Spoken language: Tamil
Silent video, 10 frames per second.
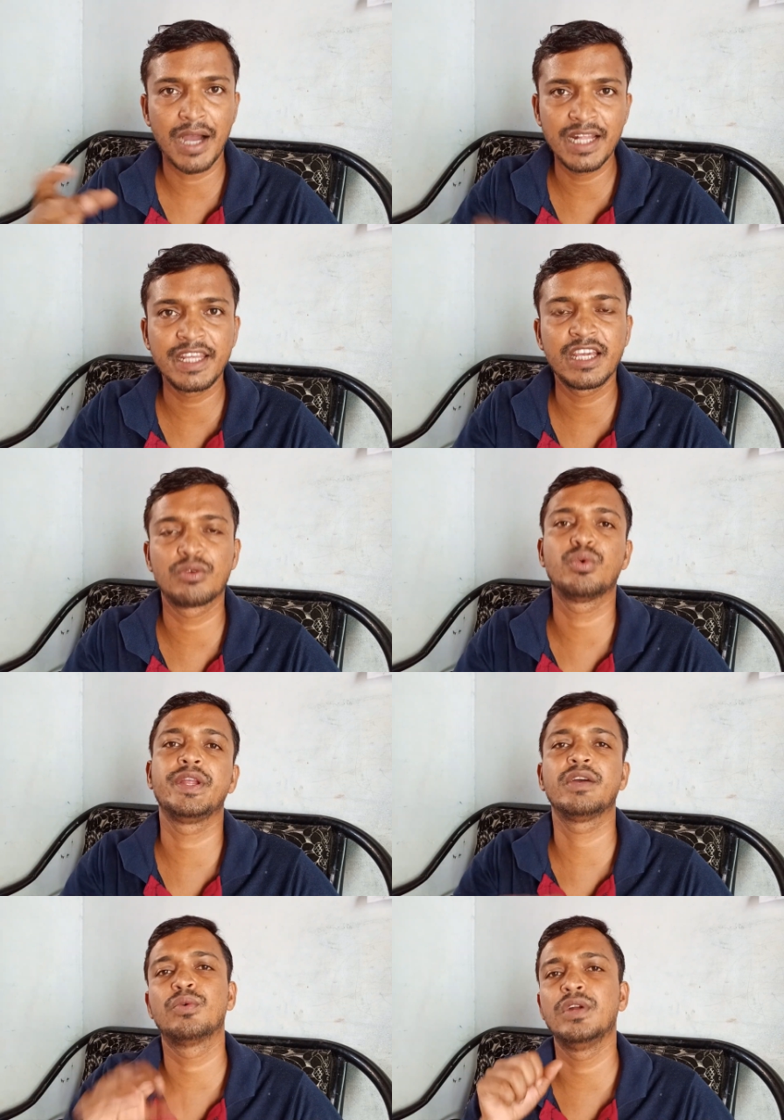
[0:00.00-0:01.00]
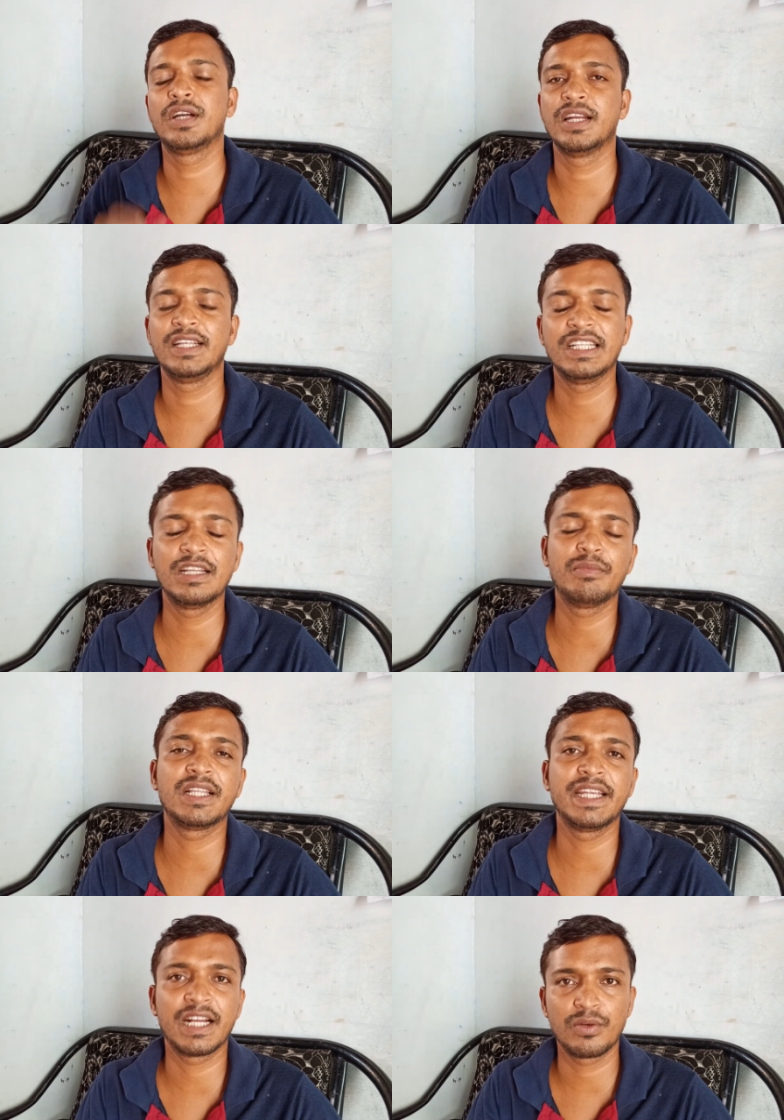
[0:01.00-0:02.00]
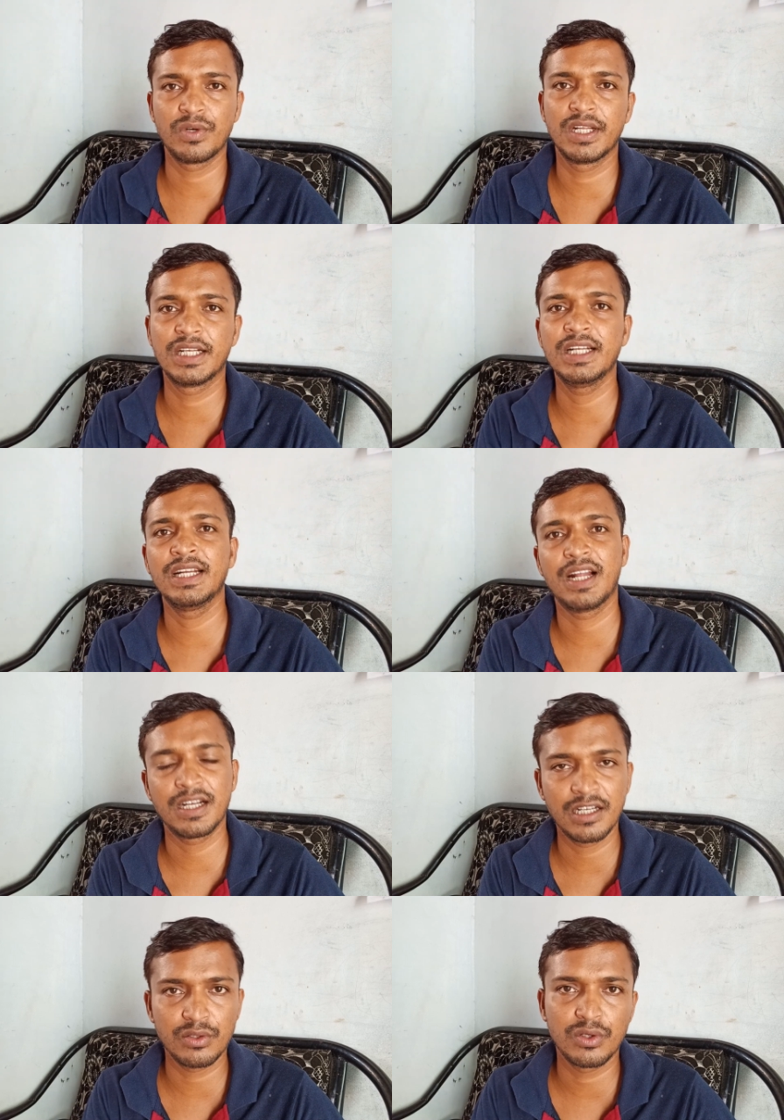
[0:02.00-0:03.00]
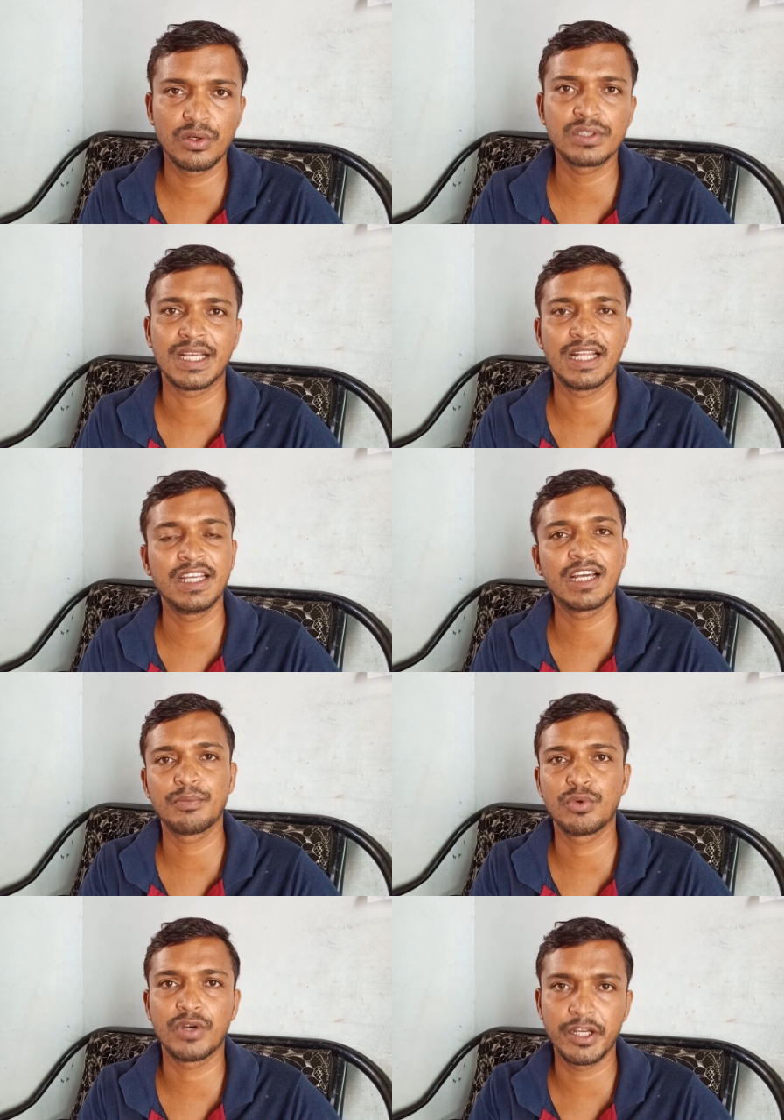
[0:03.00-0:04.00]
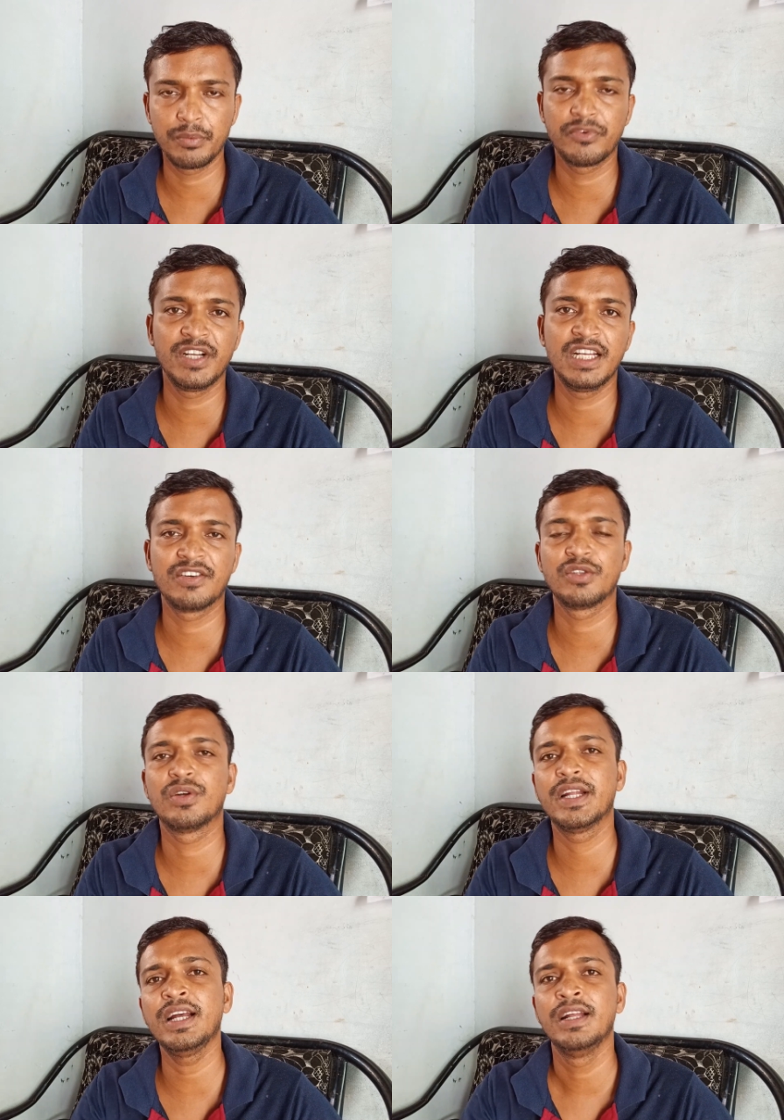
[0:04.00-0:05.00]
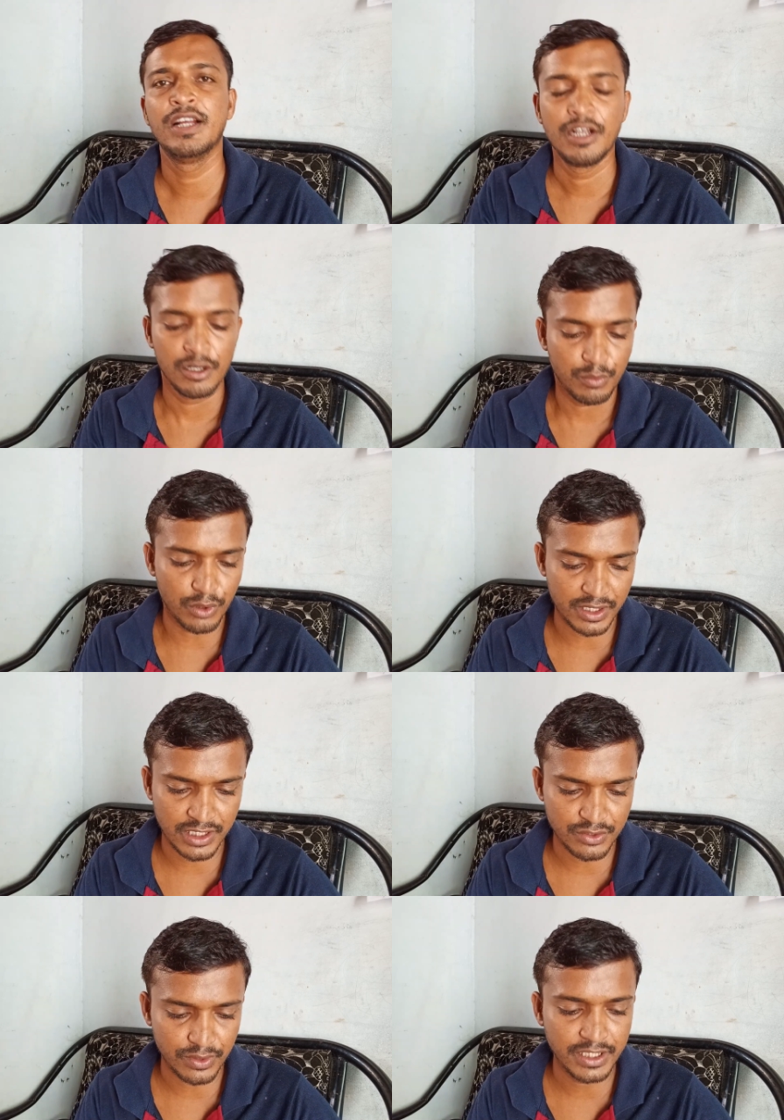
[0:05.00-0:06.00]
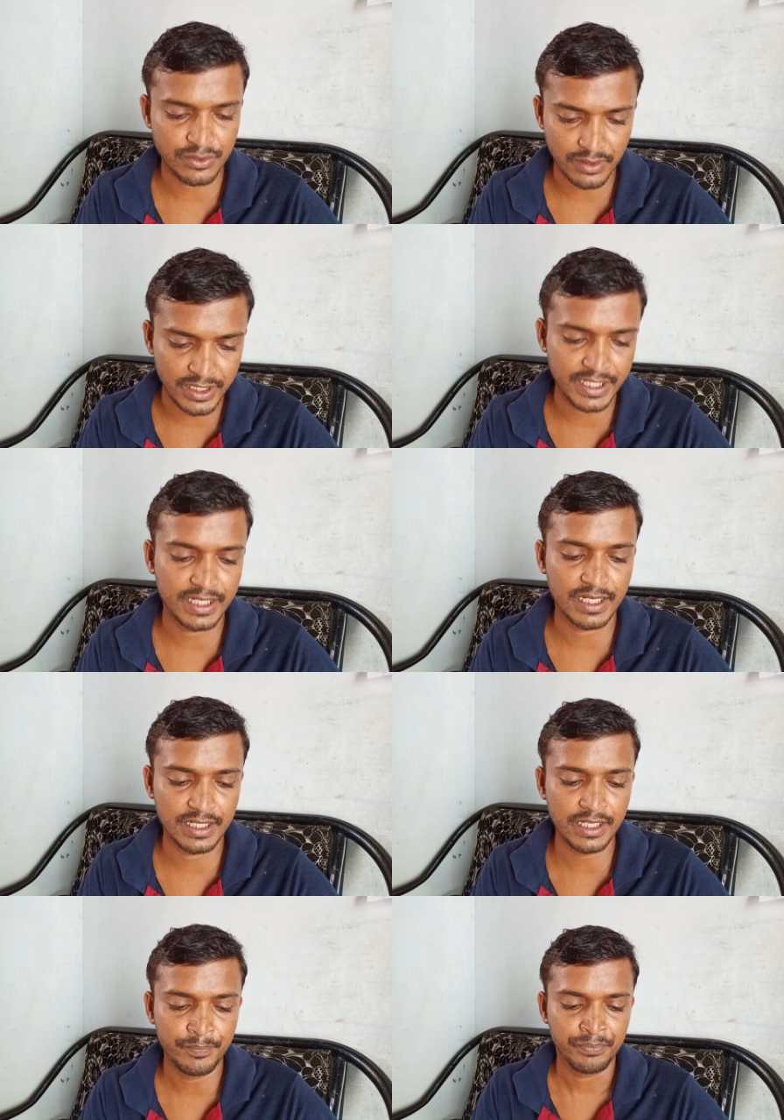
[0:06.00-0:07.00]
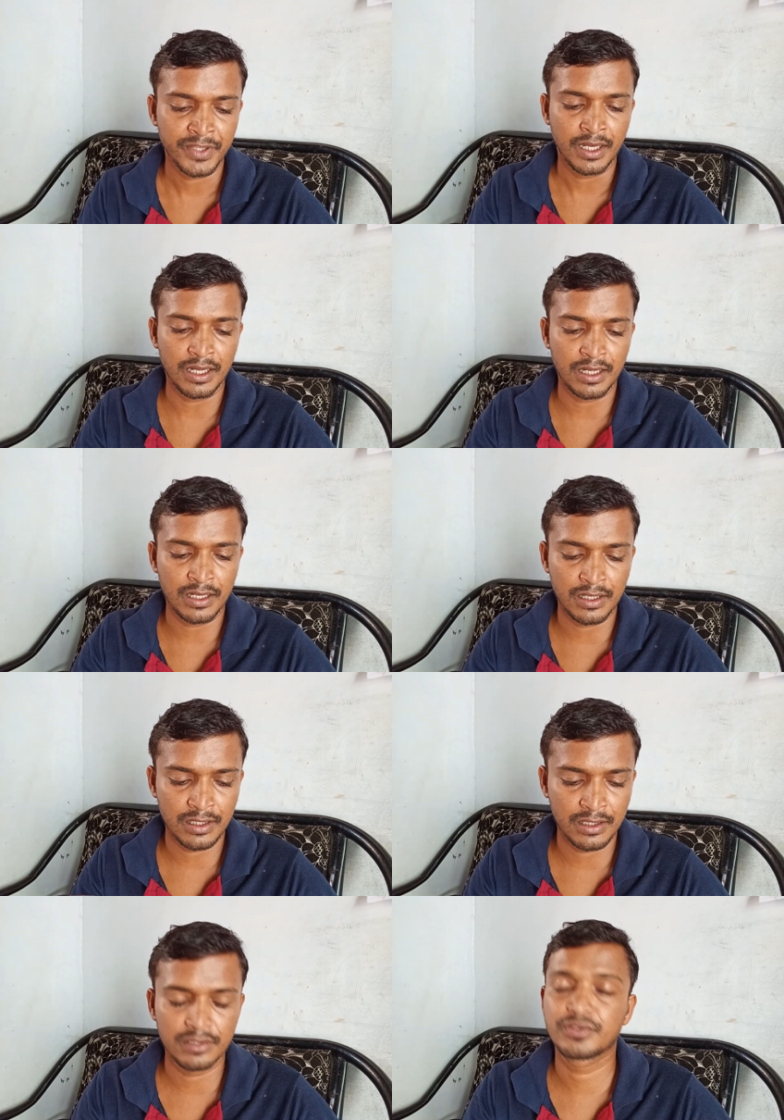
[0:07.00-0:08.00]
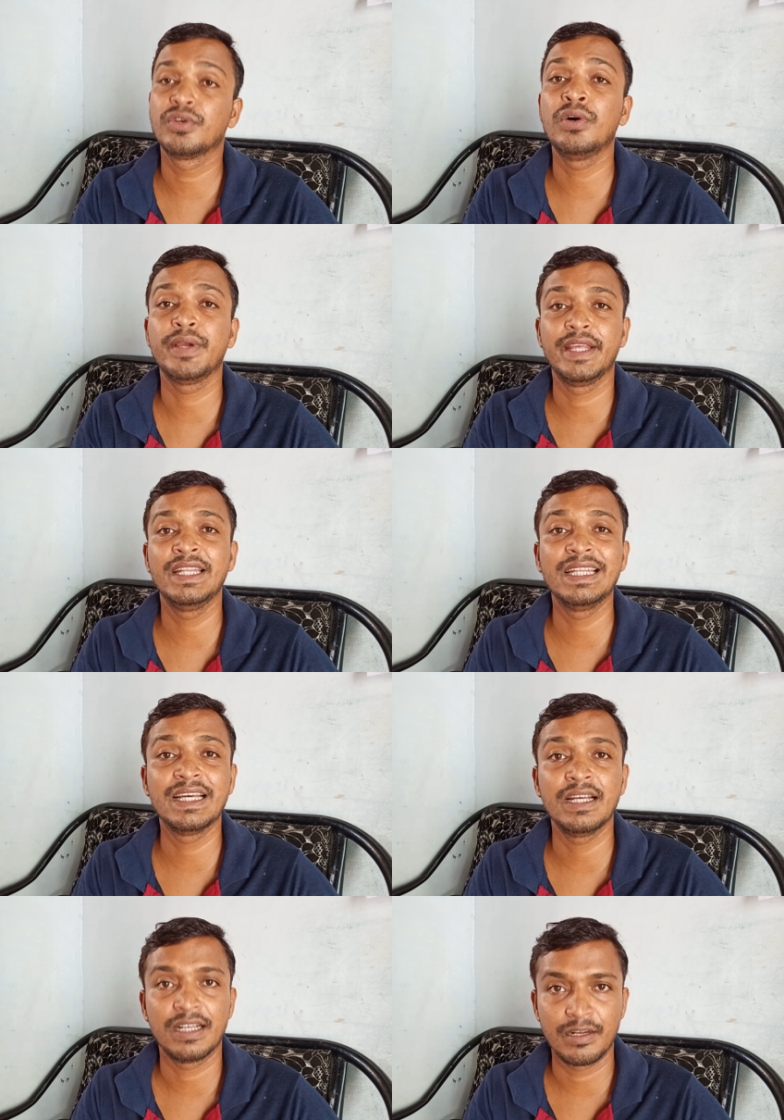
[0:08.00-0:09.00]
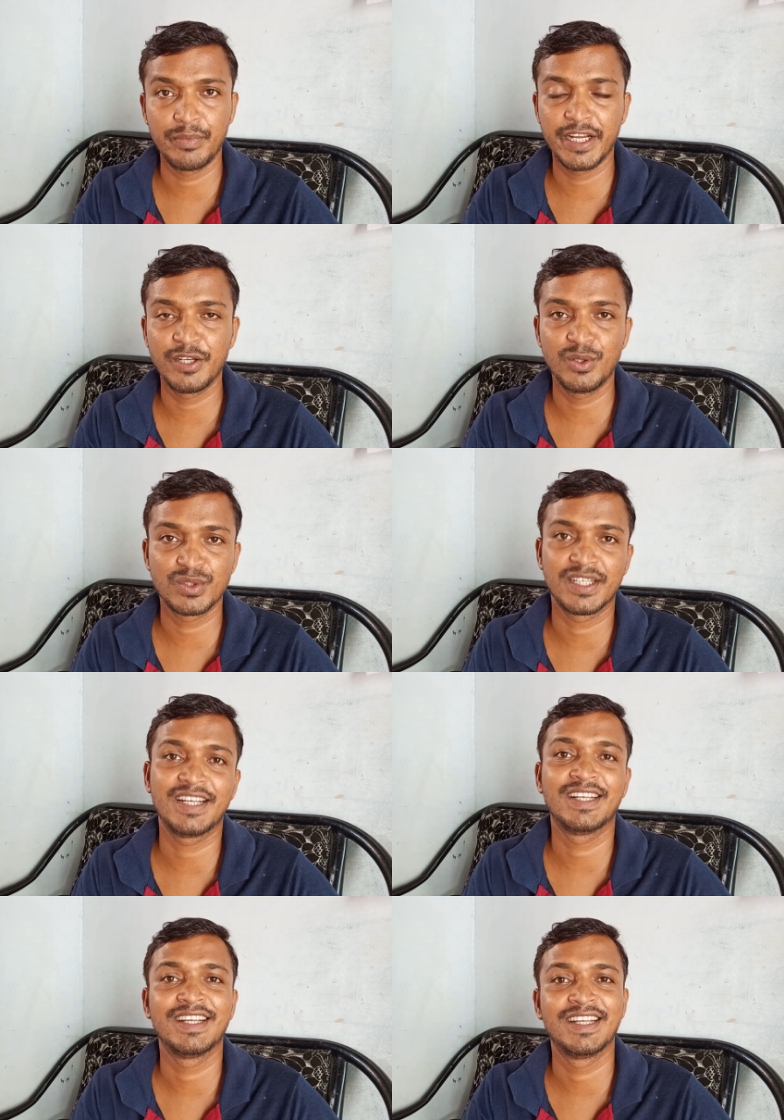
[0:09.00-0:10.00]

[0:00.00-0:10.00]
பாதிக்கக்கூடிய குழுக்கள் இந்த மாதிரியானவங்களுக்கு நான்காவது டோஸ் அதிகாரப்பூர்வ அறிவிப்பு வெளியில் வந்தோன்னே போடுறதா சொல்லி சொல்லியிருக்காங்க ஸோ இந்த அப்டேட் நியூஸை